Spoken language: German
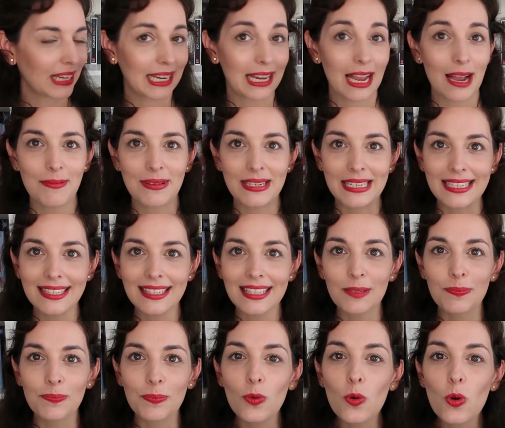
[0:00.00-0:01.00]
Ich habe
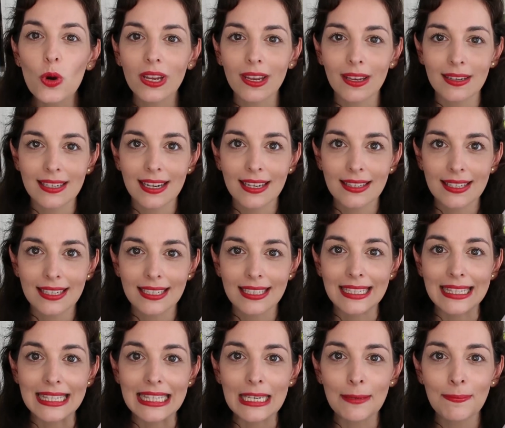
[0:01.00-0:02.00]
dieses Buch hier
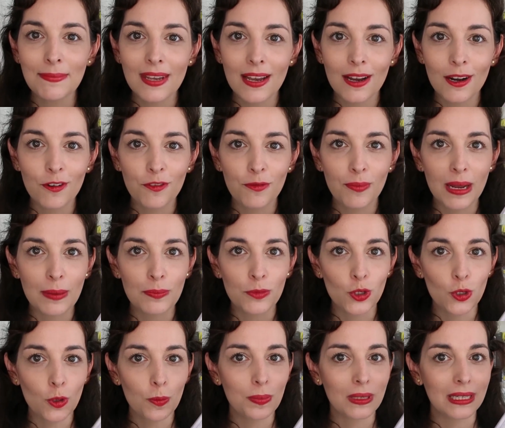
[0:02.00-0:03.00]
tatsächlich sieben Jahre auf meinem
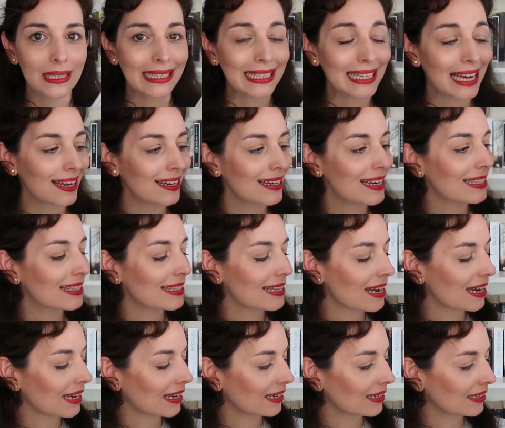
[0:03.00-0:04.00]
Sub liegen. Kann das
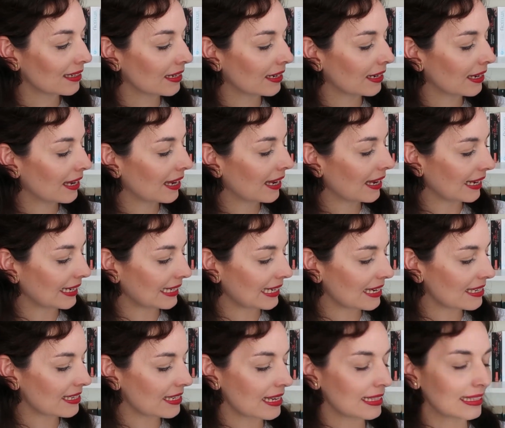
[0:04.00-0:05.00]
sein? Ich
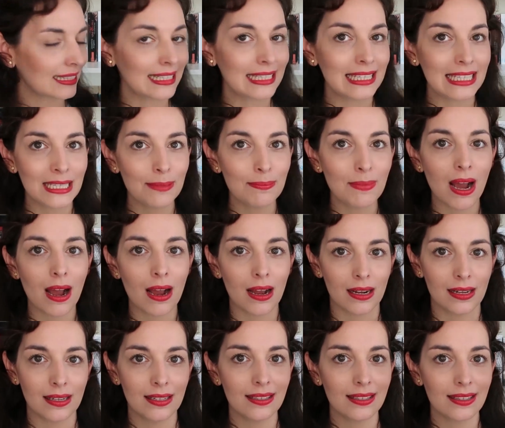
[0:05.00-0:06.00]
hätte jetzt
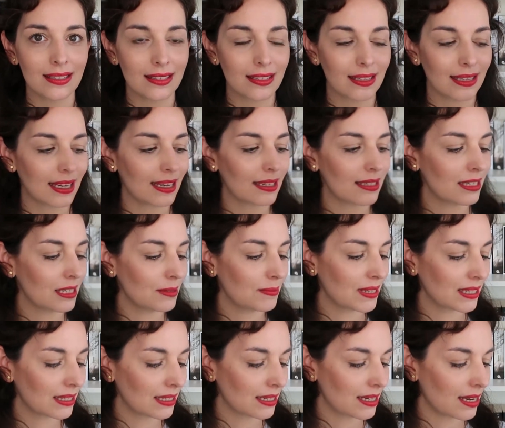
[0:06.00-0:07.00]
niemals, ich hätte
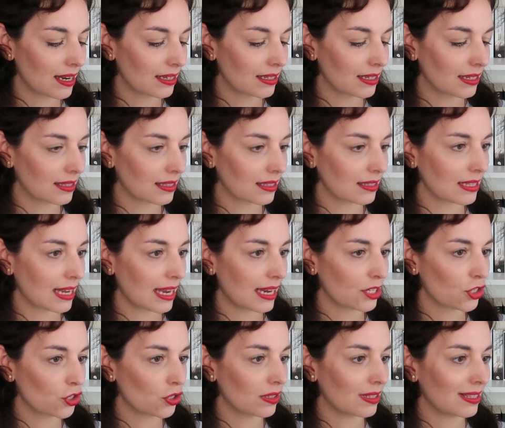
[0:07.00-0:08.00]
niemals gedacht, dass das
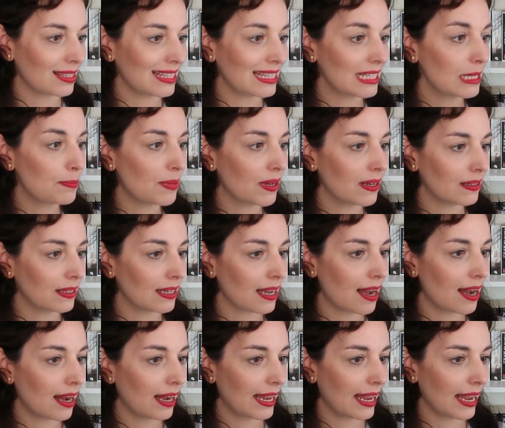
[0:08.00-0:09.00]
echt schon sieben
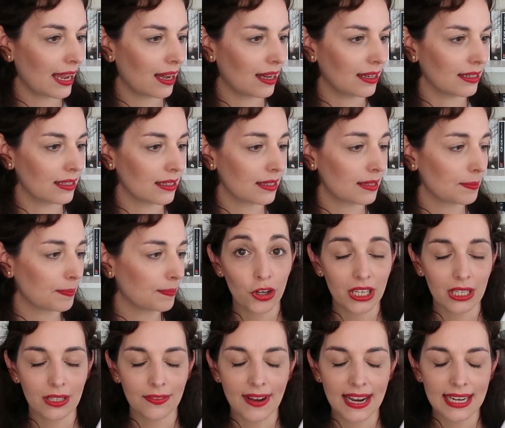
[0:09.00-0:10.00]
Jahre her ist.
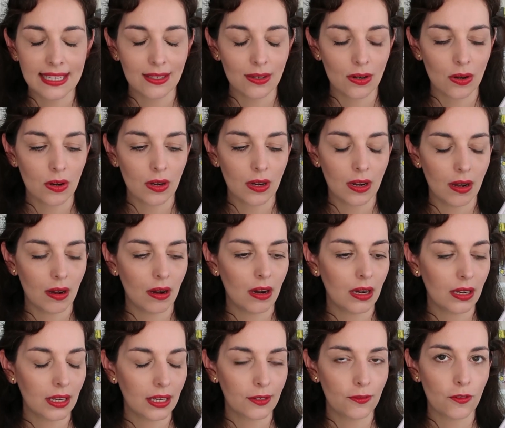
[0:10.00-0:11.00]
Und ich weiß noch,
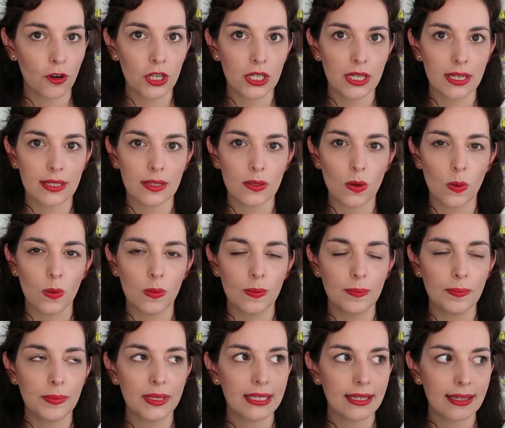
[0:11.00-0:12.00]
ah, ich wollte es
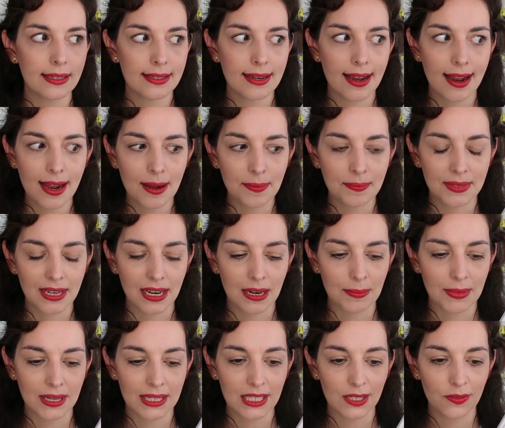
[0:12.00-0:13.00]
unbedingt haben
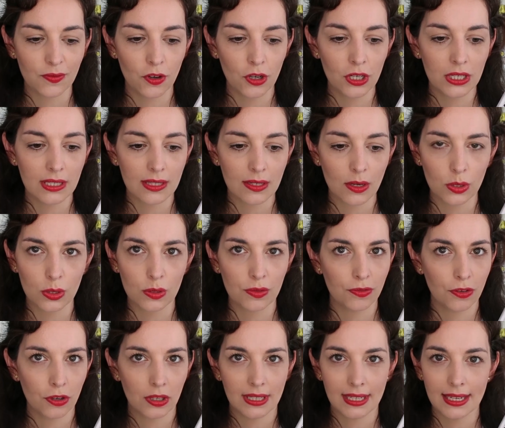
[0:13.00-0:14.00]
damals. Ich wollte es auch
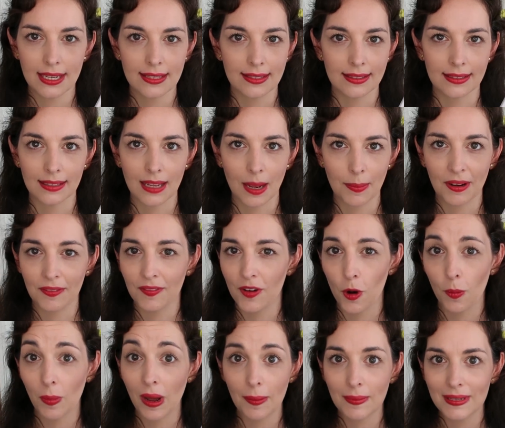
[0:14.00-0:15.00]
sofort lesen, aber
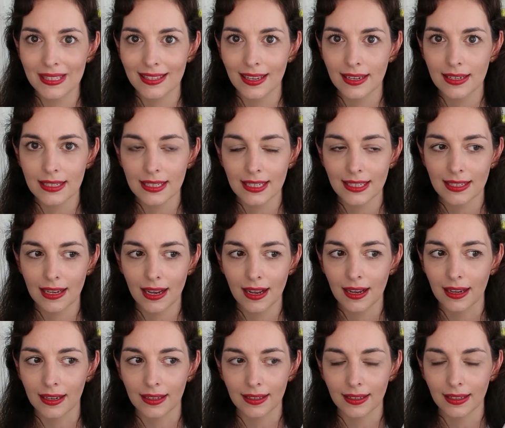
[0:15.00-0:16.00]
warum habe ich es dann nicht
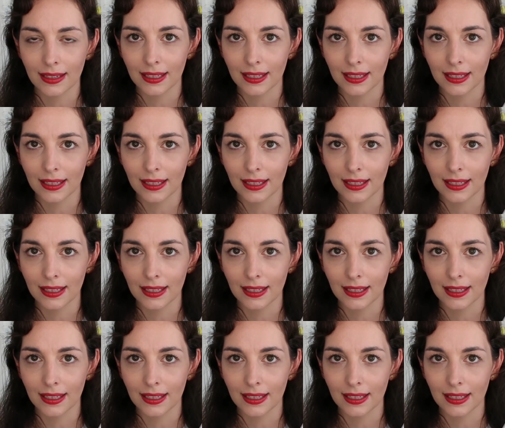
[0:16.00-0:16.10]
getan?